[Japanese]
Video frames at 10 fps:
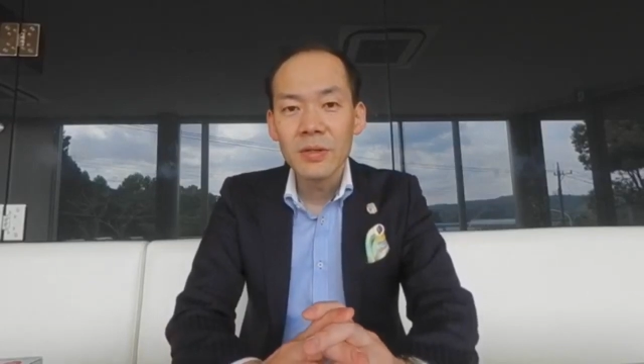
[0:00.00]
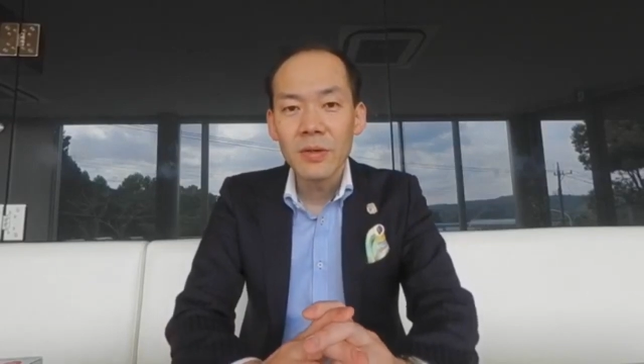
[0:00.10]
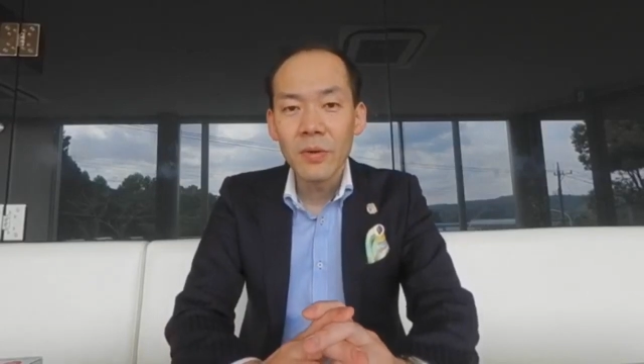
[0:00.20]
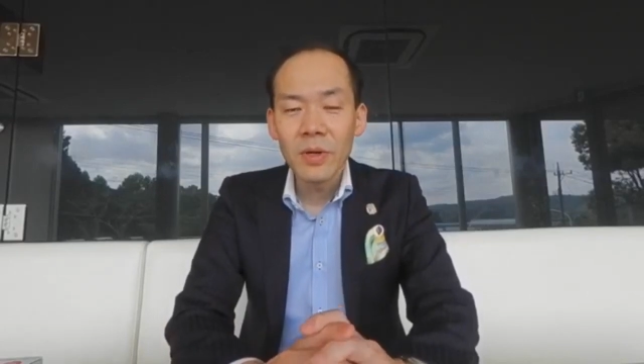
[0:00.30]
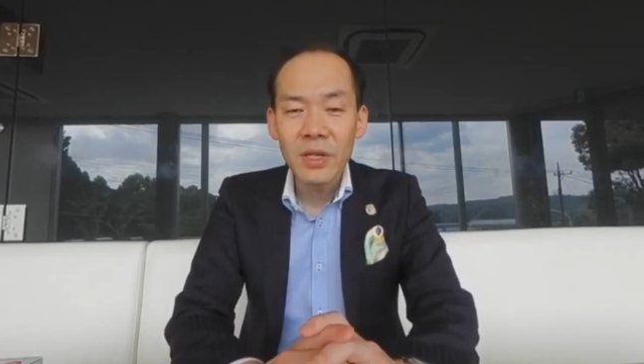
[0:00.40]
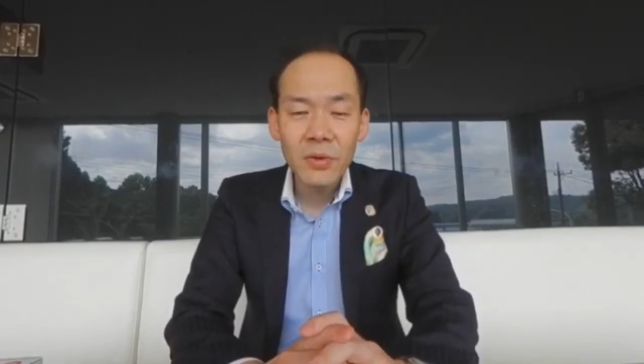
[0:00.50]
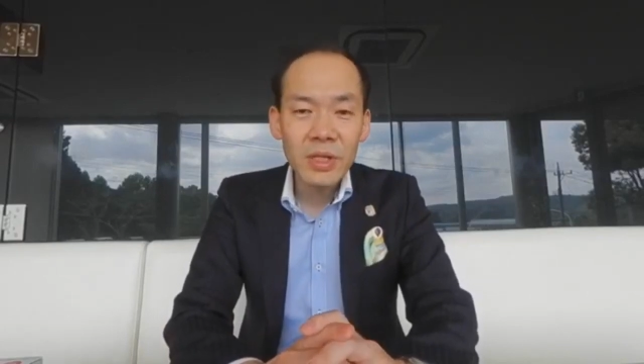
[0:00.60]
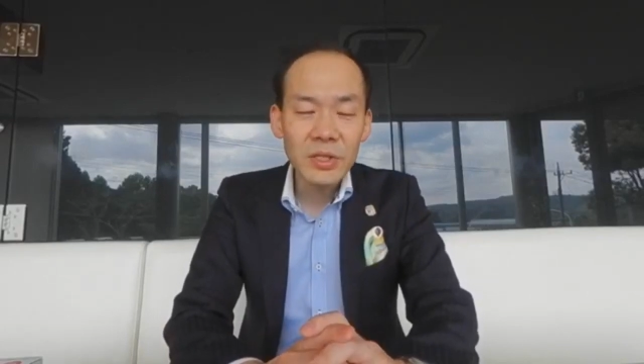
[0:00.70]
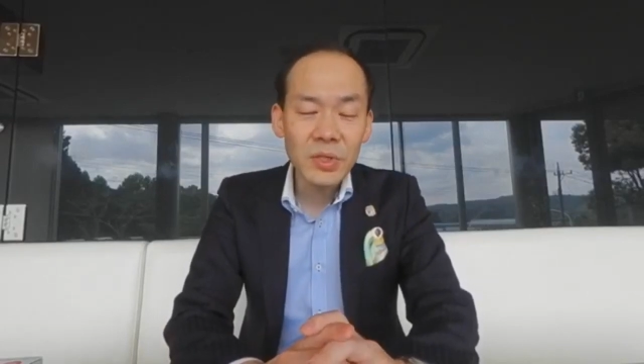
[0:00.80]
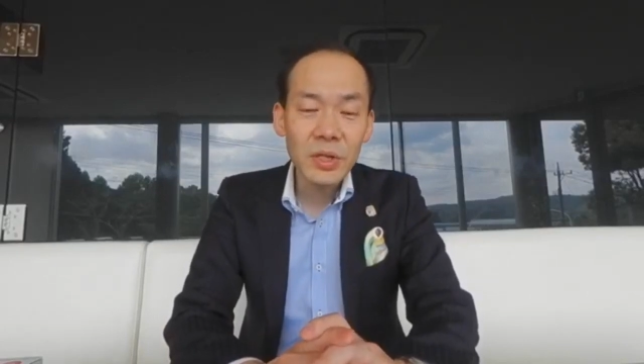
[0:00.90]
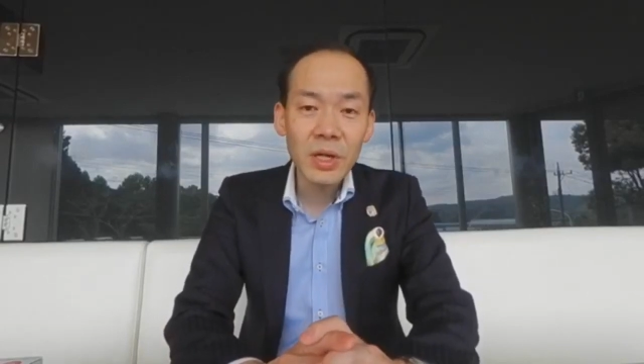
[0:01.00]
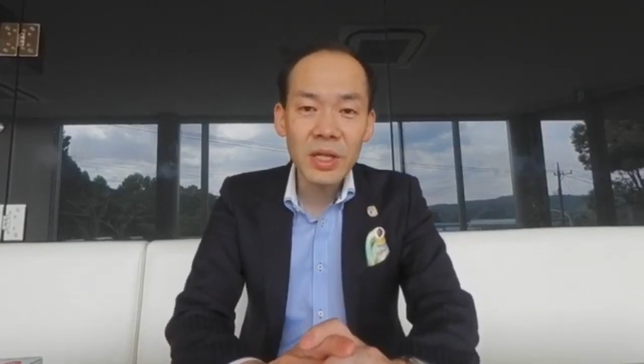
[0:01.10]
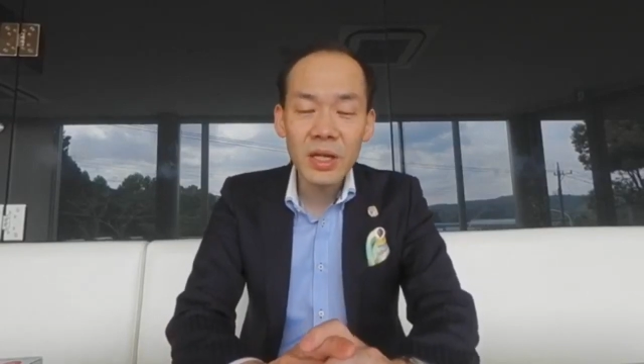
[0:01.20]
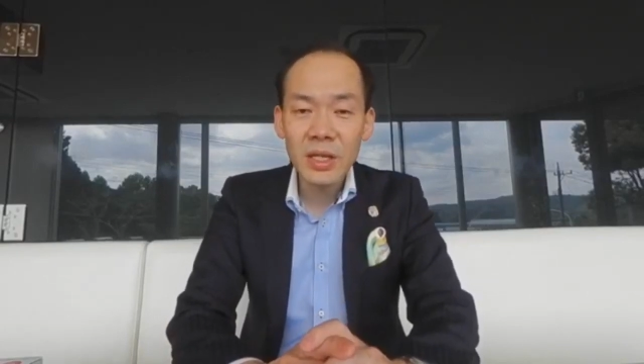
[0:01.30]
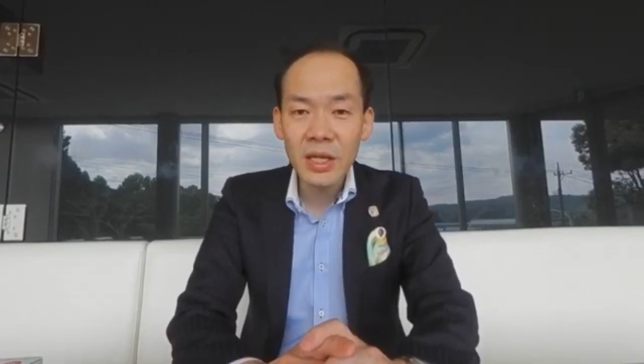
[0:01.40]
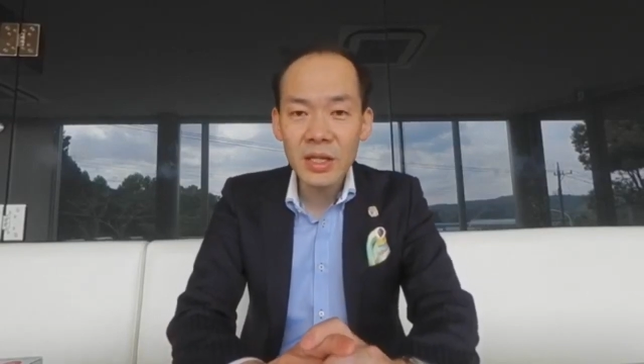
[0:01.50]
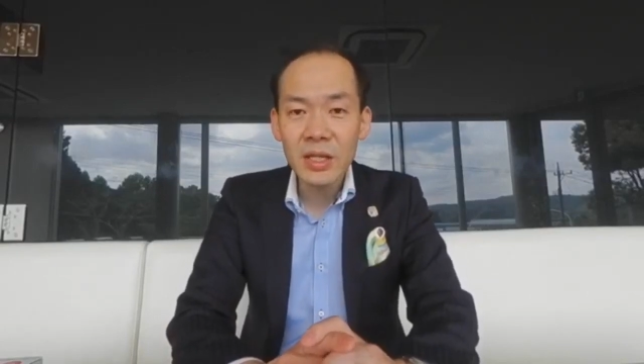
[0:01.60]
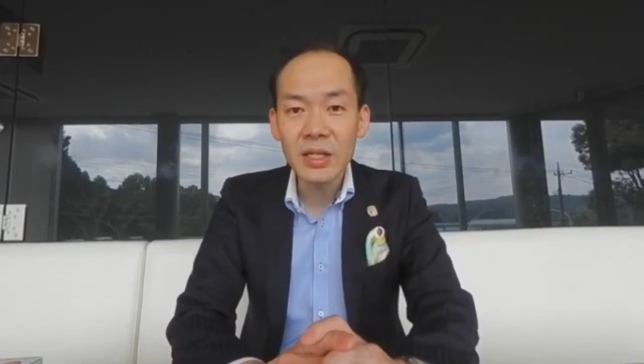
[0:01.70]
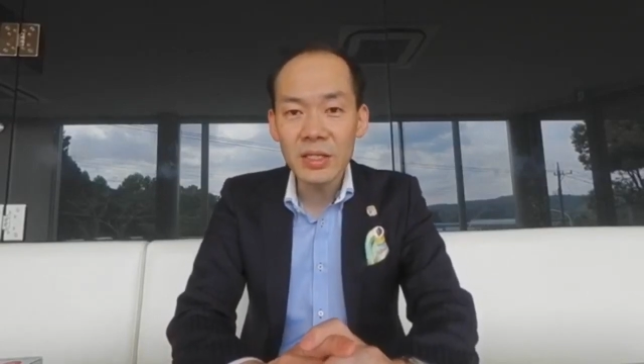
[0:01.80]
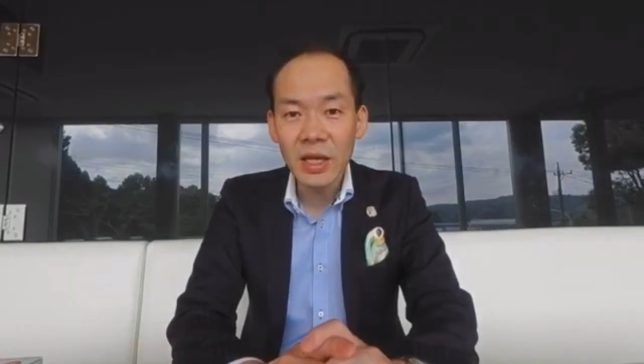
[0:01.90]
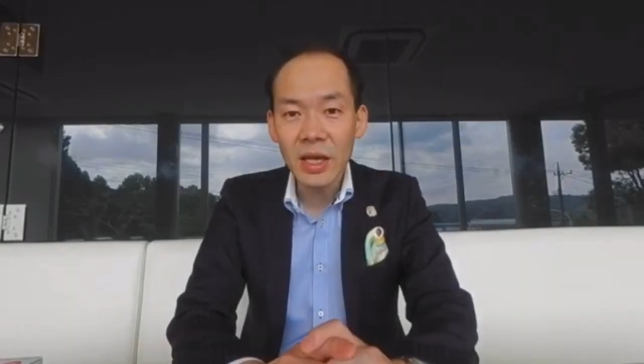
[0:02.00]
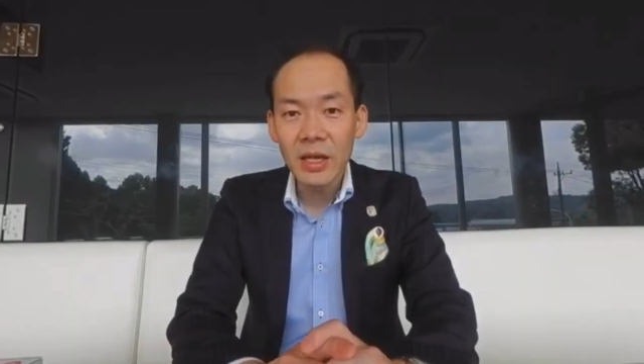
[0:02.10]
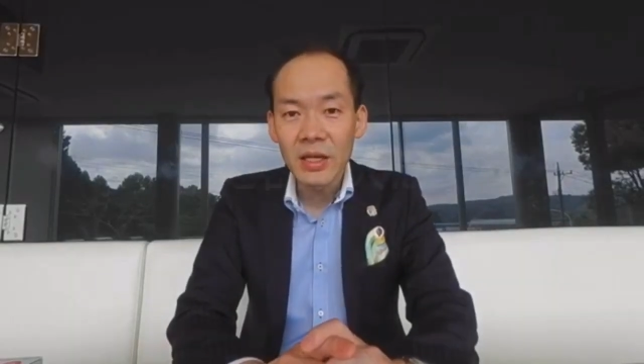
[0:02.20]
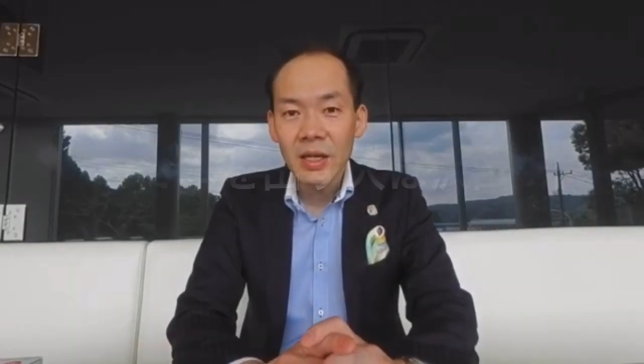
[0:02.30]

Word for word: いろんな著者の方々に会ってですね、